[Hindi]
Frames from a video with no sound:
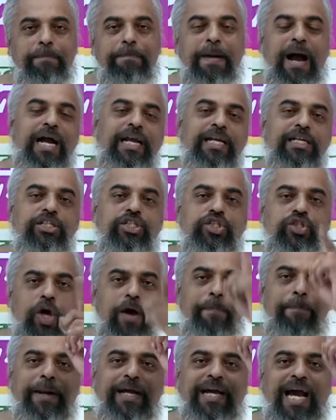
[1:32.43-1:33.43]
बाईस
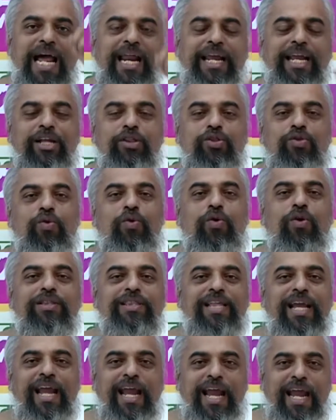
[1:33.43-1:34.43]
सौ प्रकार के दुख
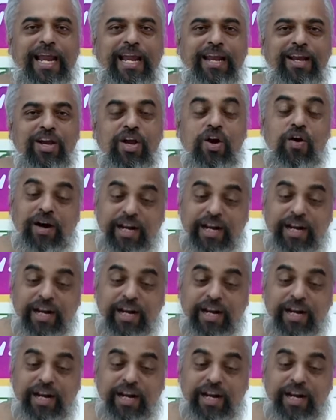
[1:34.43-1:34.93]
होते हैं